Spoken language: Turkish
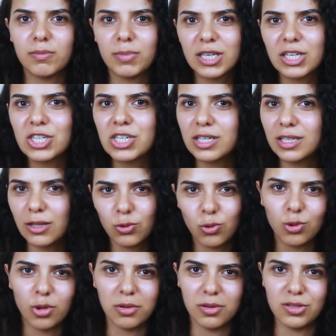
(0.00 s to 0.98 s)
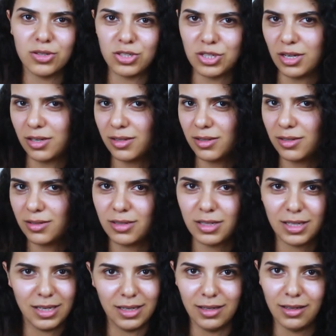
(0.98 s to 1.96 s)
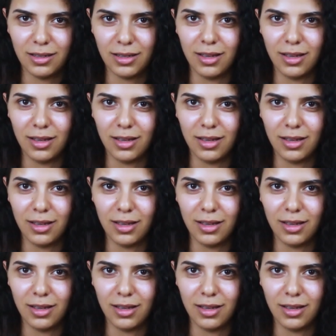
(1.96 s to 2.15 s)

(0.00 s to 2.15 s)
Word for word: Bir de ne olacak ki?